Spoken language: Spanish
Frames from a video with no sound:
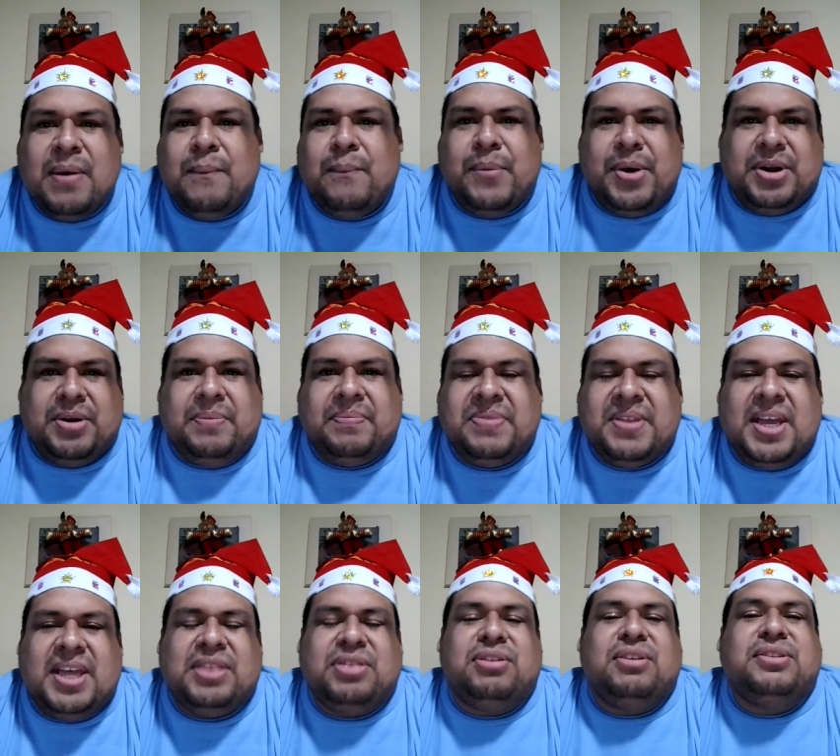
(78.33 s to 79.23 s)
Bueno,
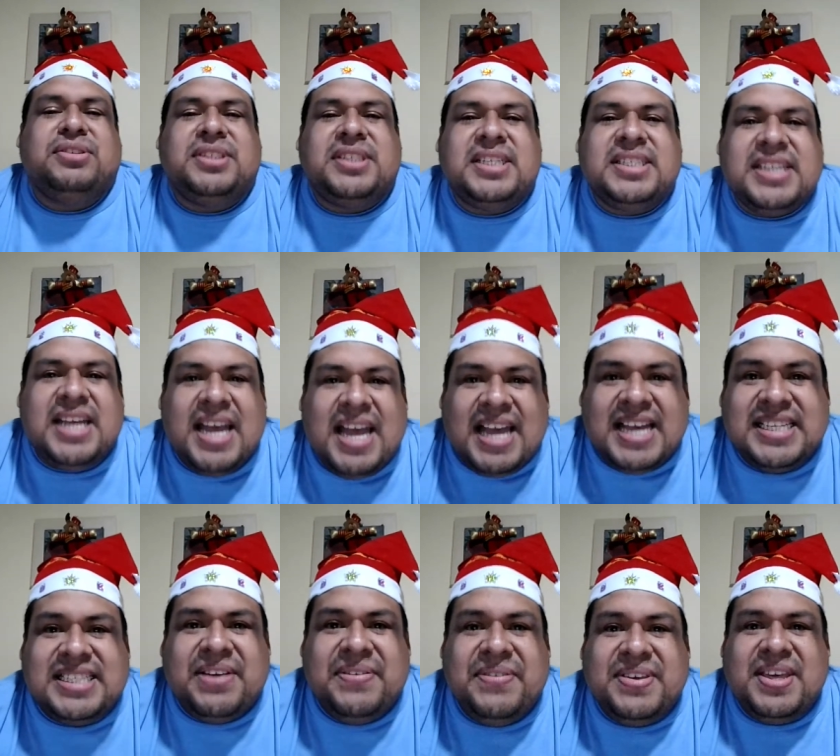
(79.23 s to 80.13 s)
entonces
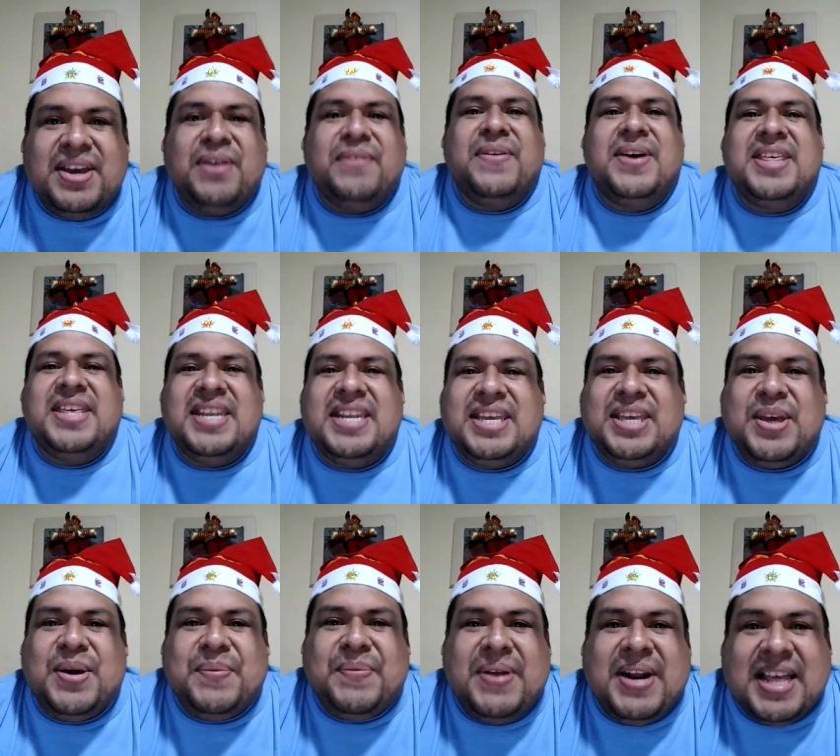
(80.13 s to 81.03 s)
este video va
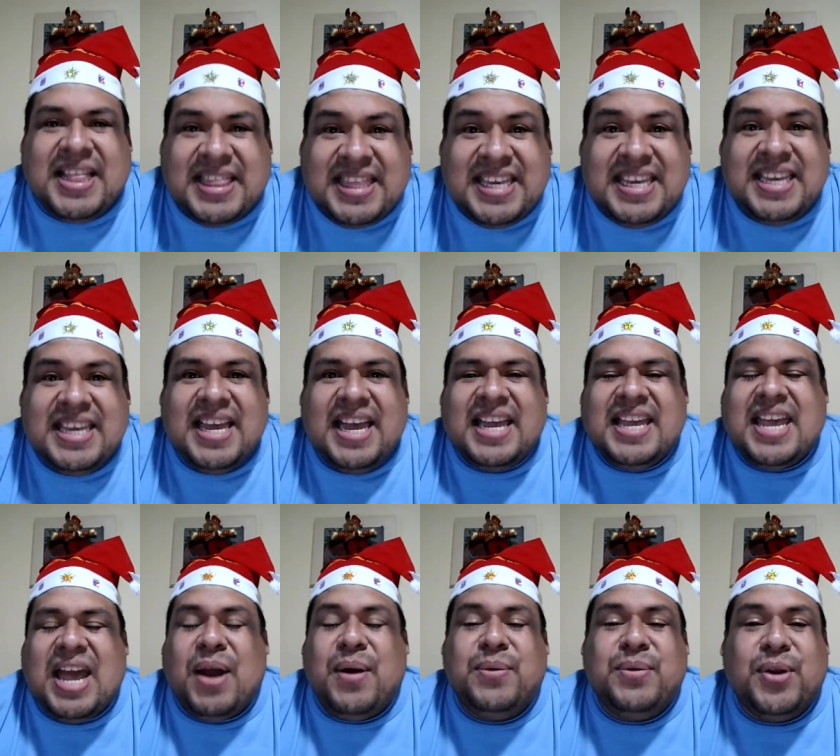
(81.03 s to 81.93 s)
dirigido para ti
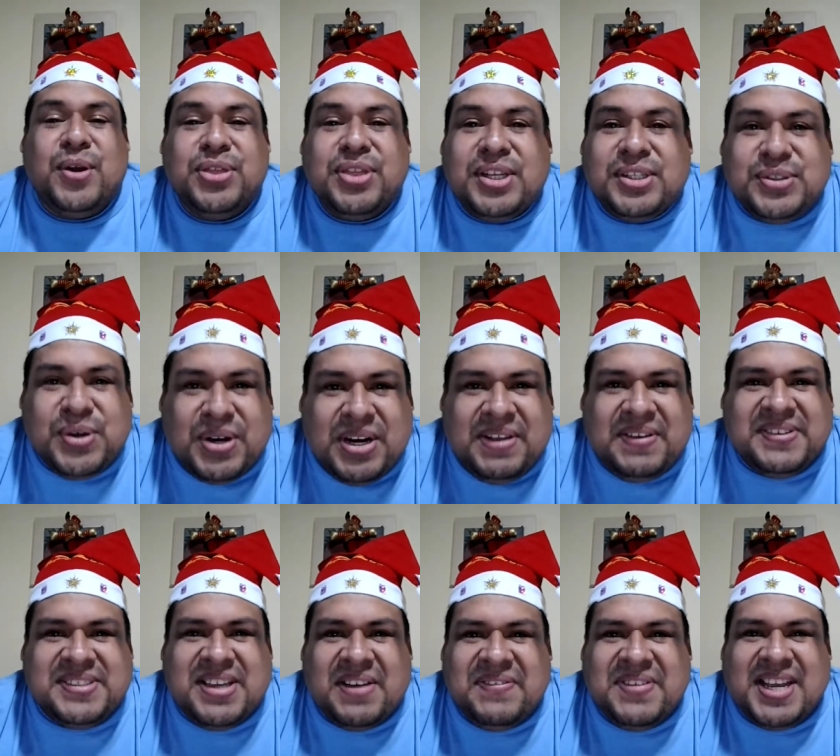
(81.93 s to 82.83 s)
que aún no te
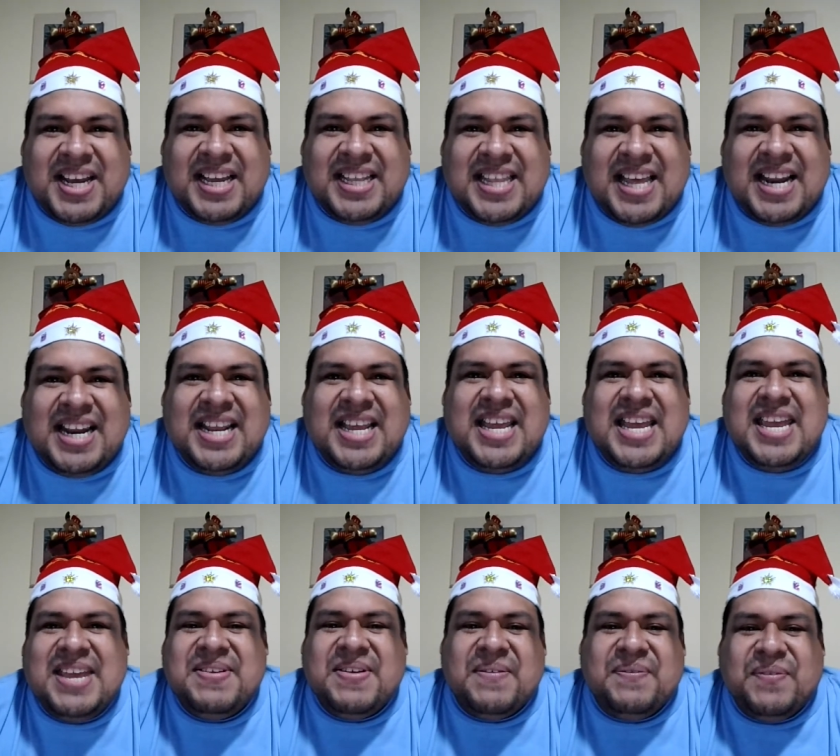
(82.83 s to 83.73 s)
suscribes a mi canal
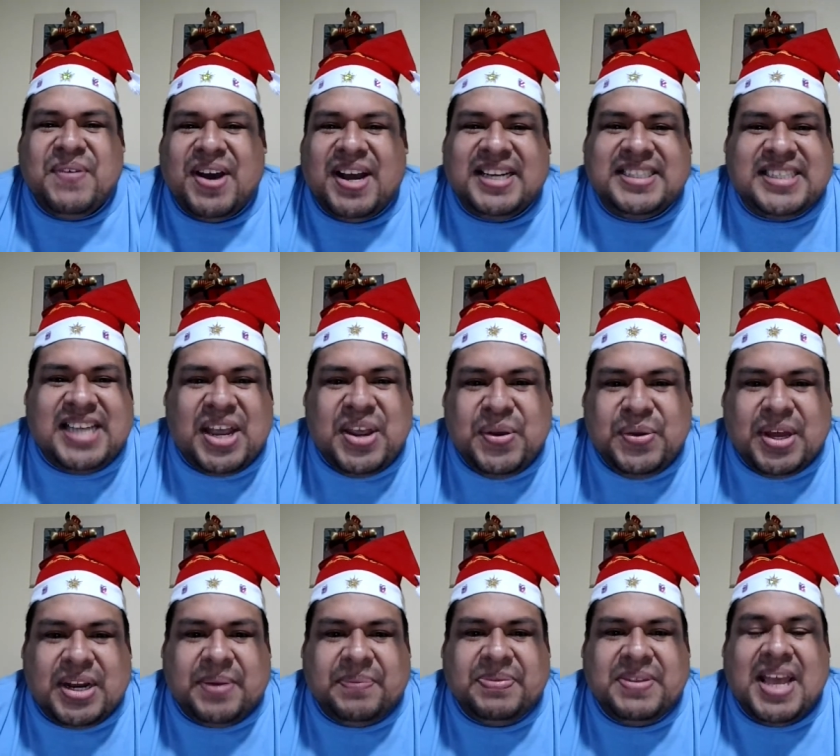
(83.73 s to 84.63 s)
y me puedas
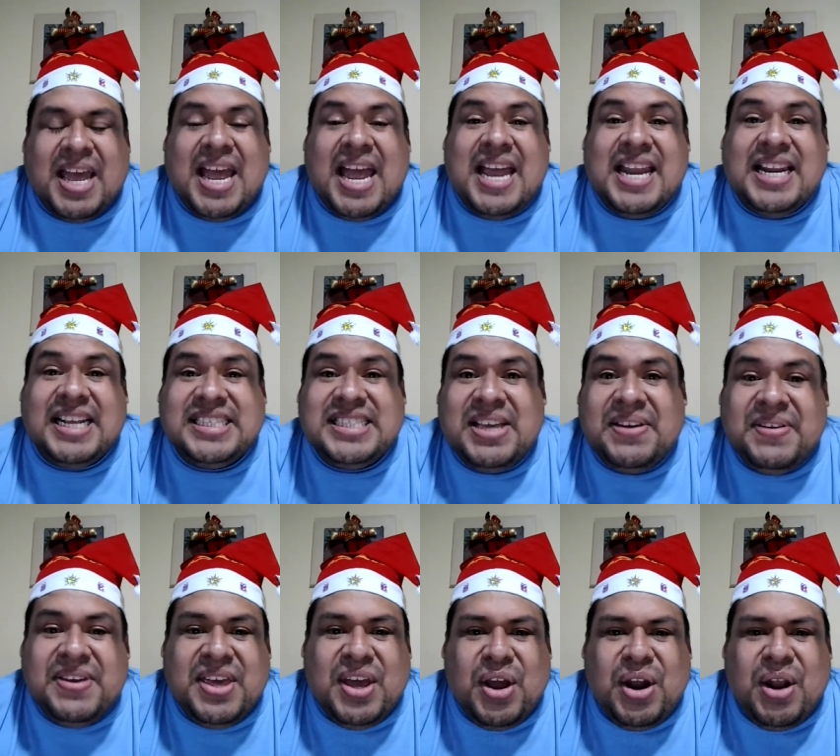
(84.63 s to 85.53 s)
ayudar. En este
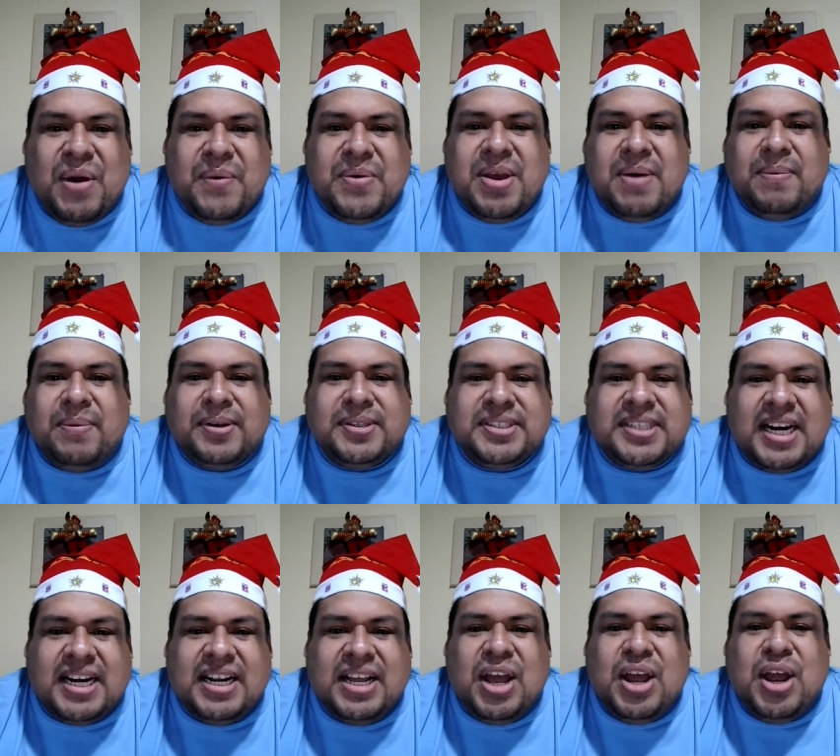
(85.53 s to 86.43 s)
video les voy a
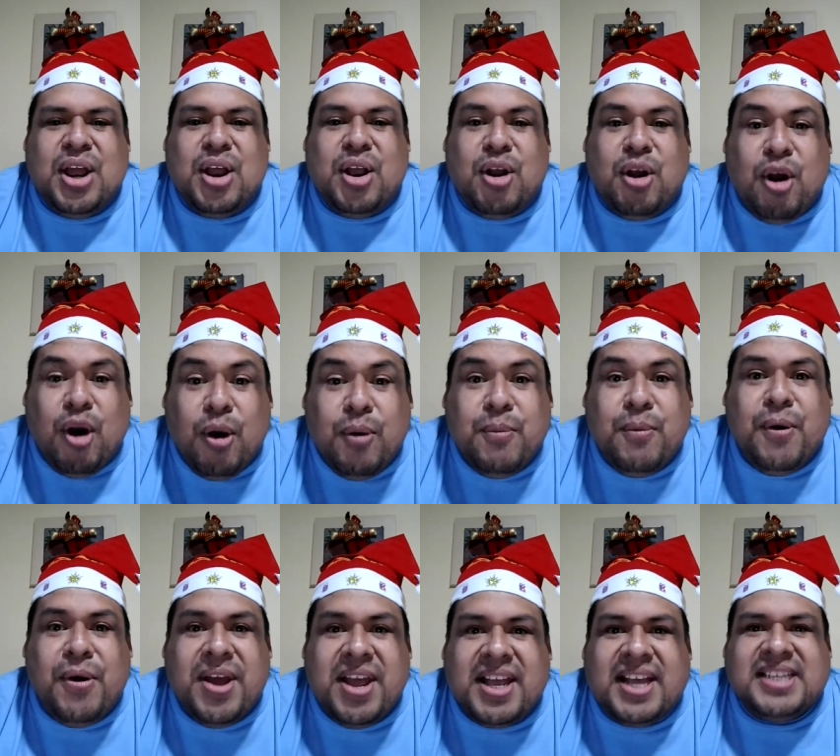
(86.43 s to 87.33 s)
mostrar
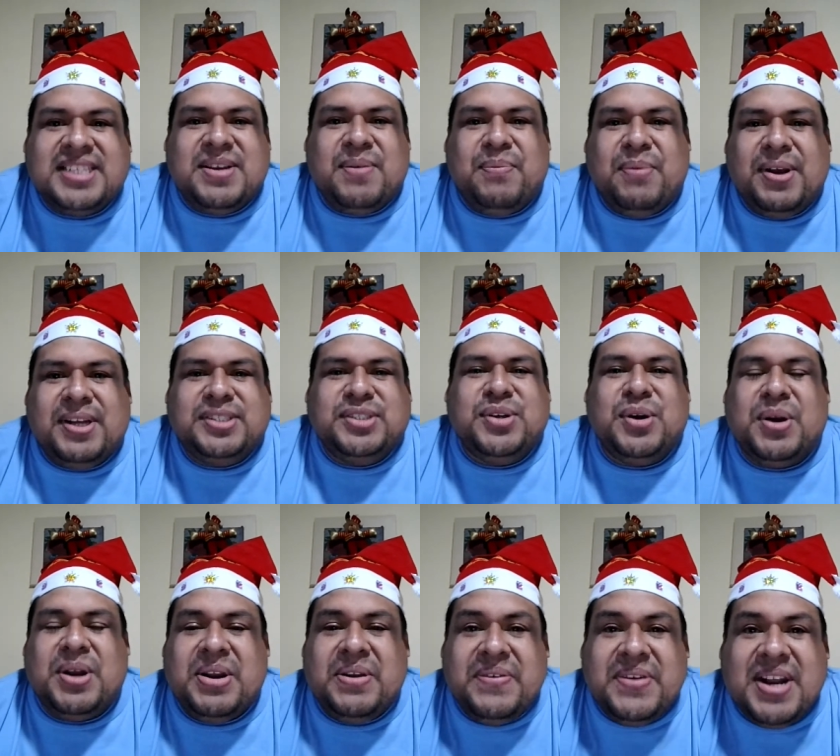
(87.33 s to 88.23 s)
cómo es que se pueden
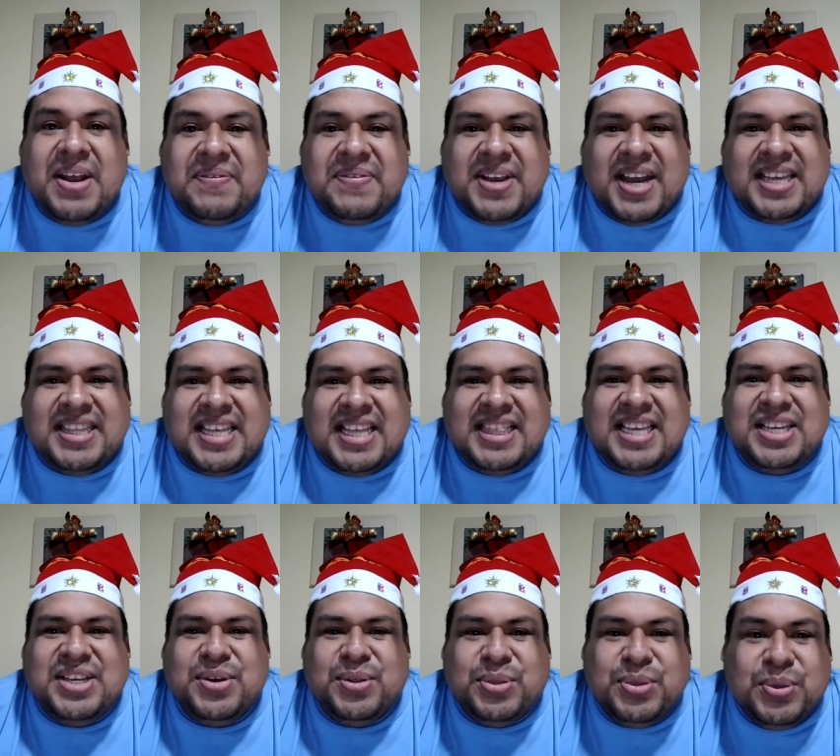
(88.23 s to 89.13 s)
suscribir a mi canal de
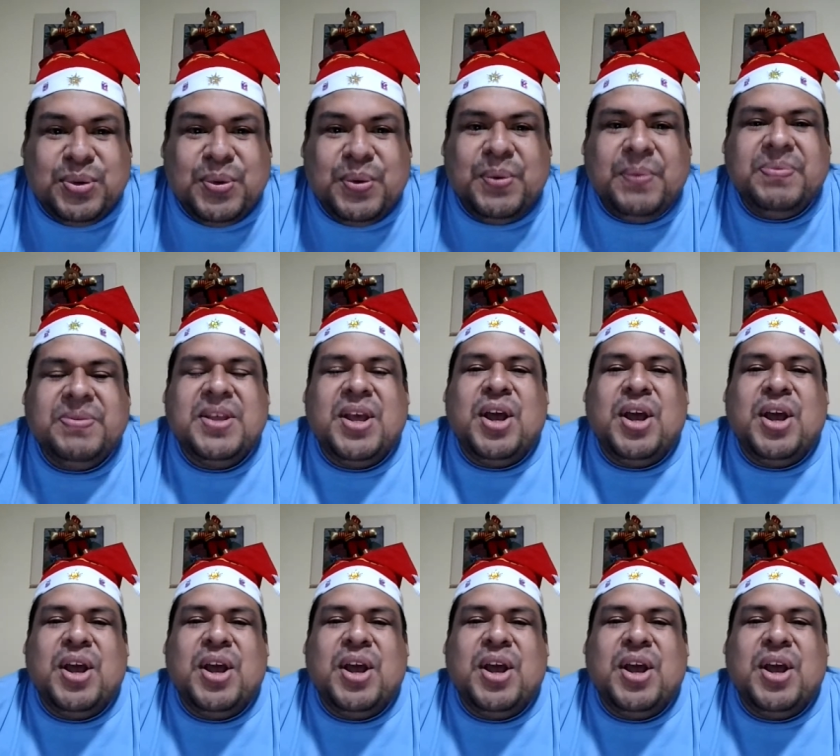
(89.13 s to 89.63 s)
YouTube,